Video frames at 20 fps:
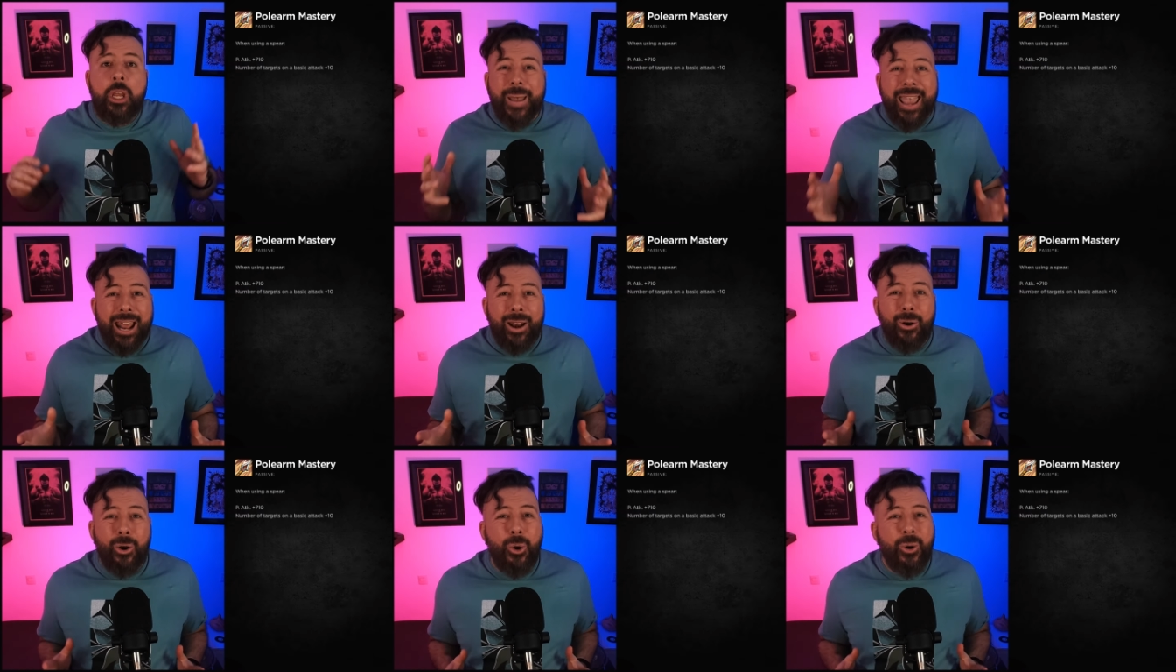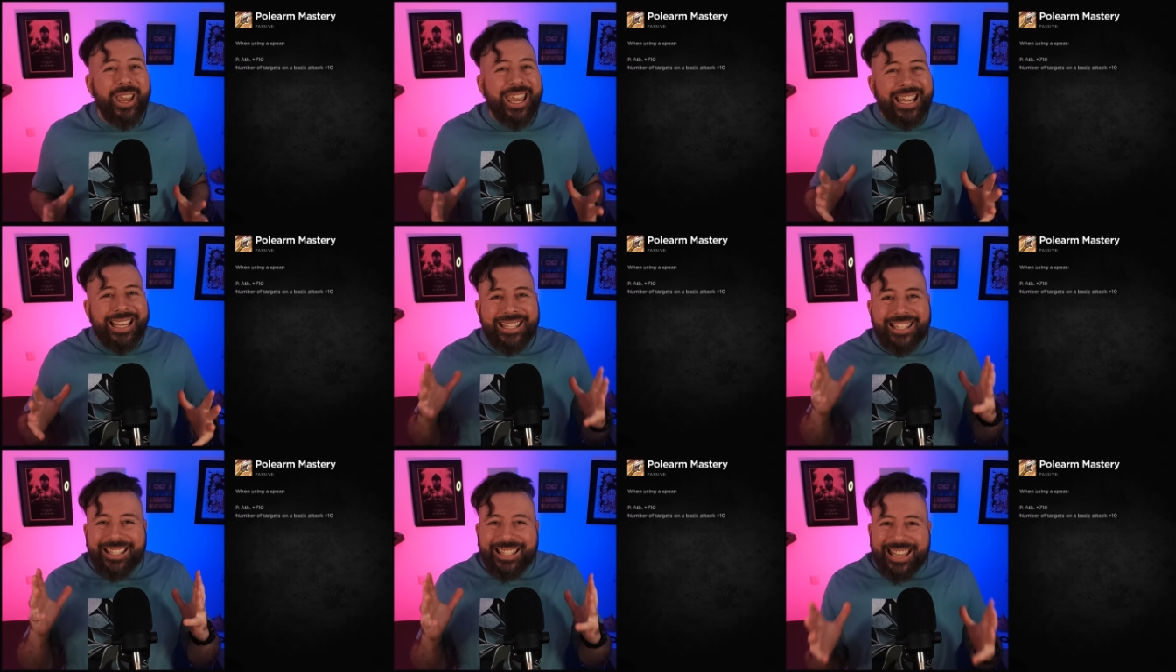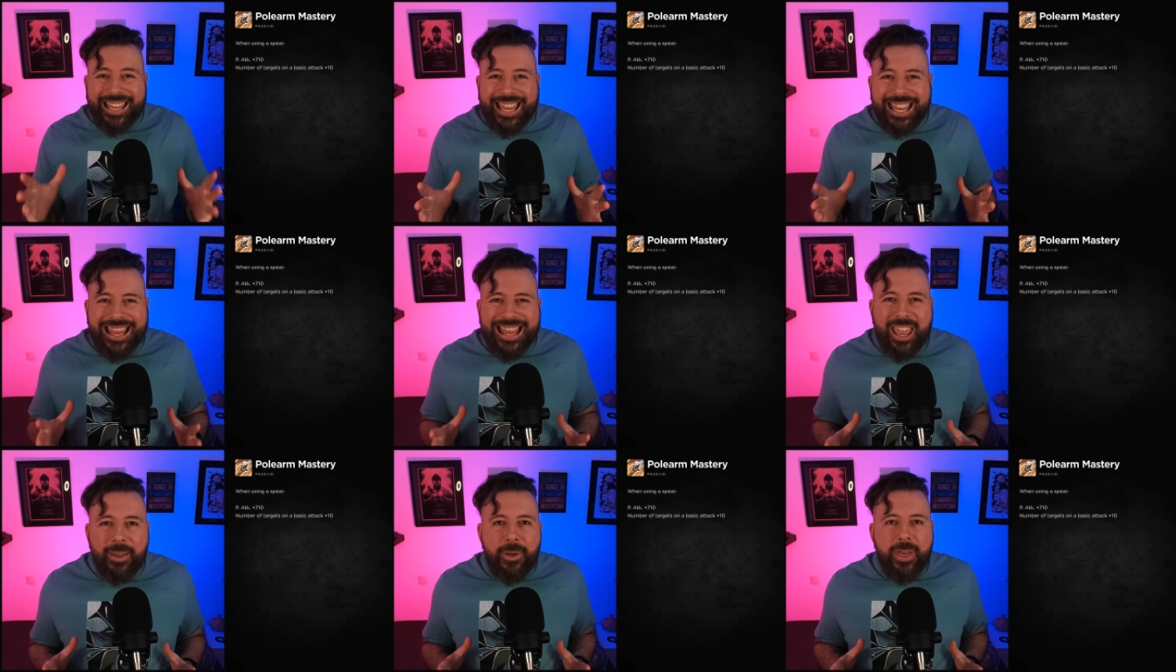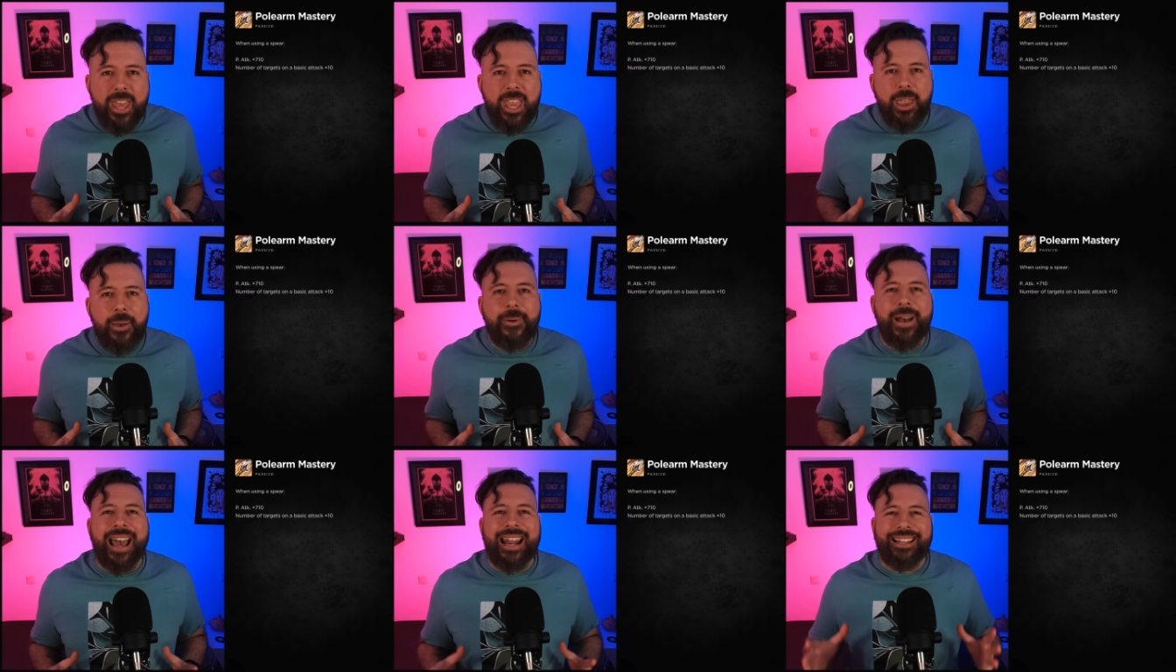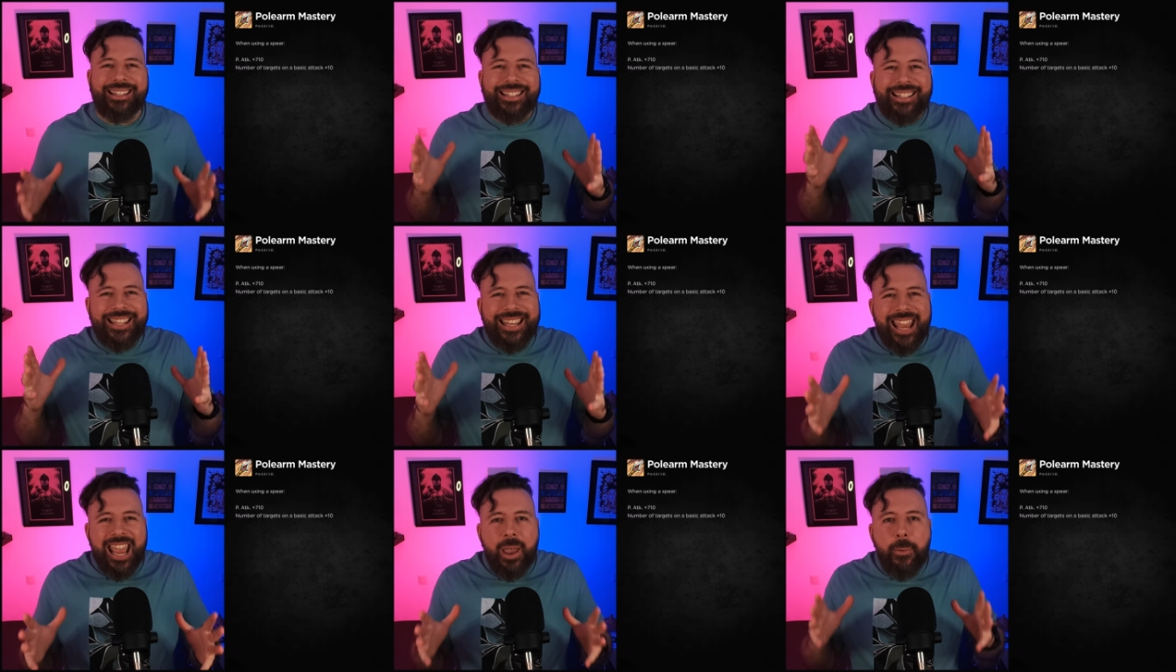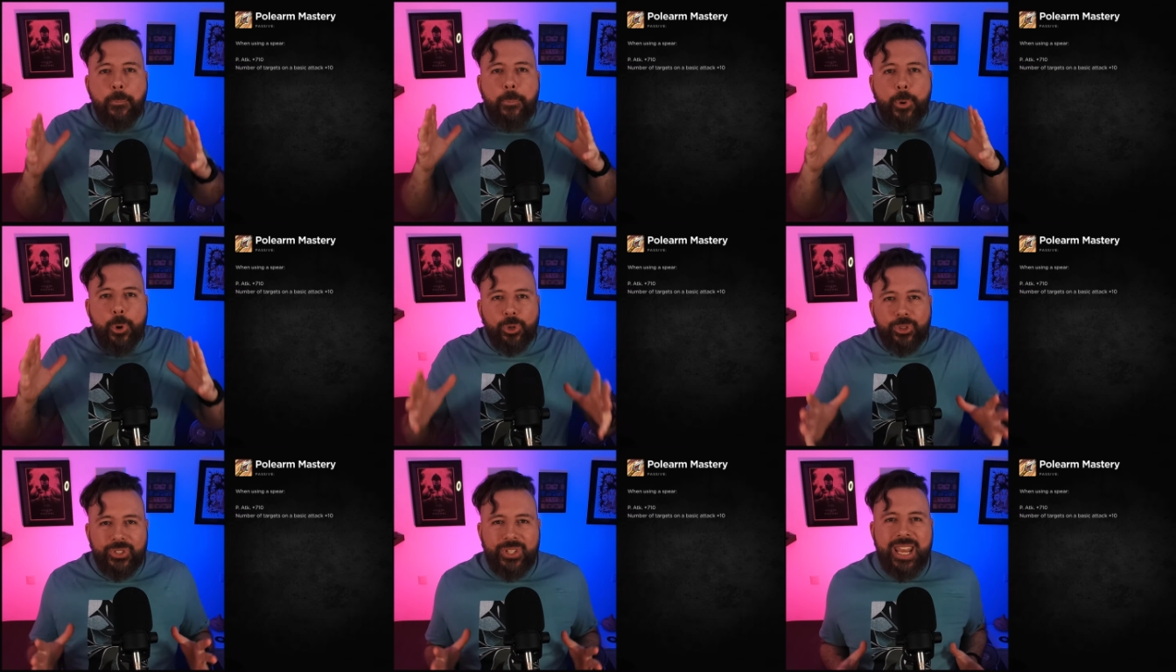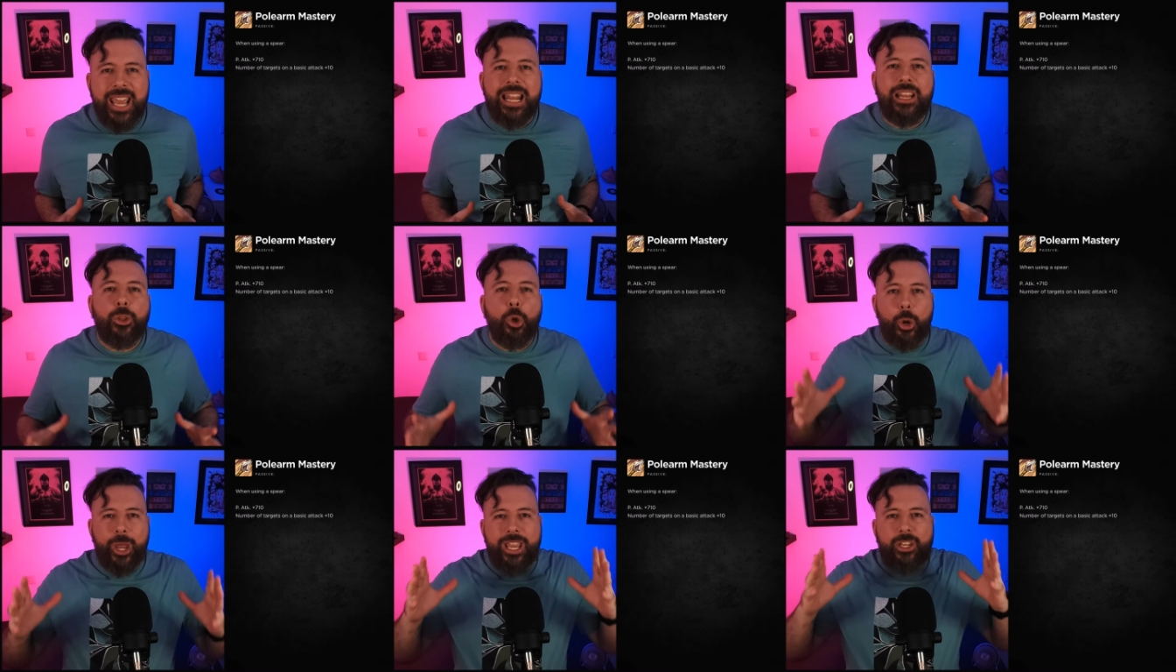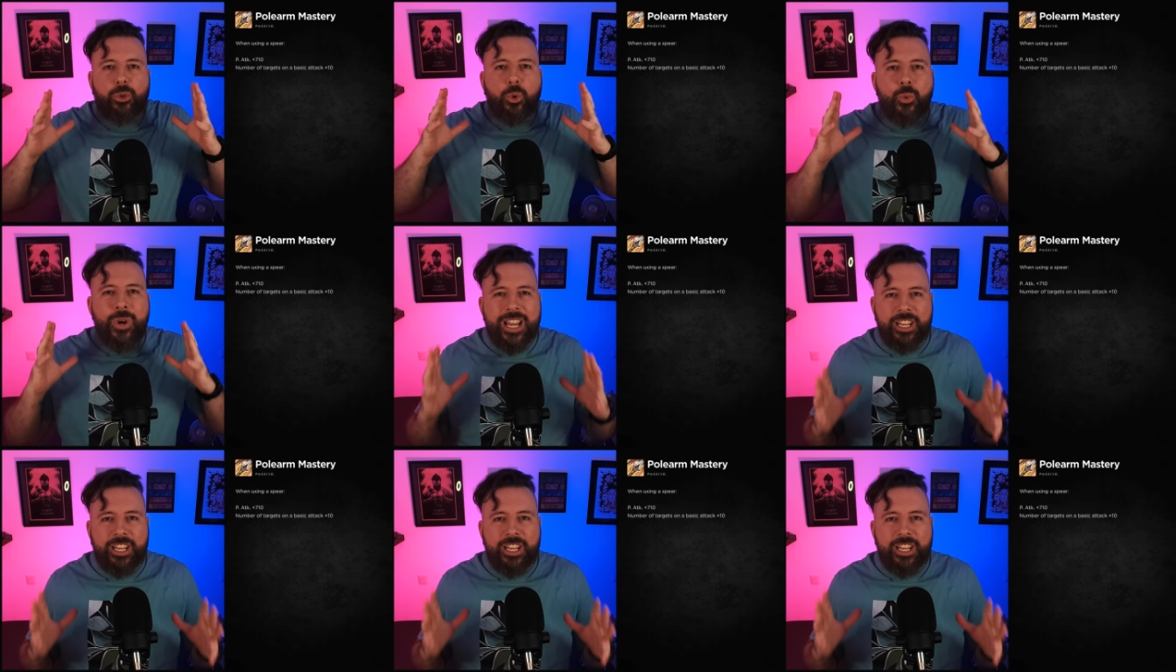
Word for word: pero lo que sí debe de llevar 100% es un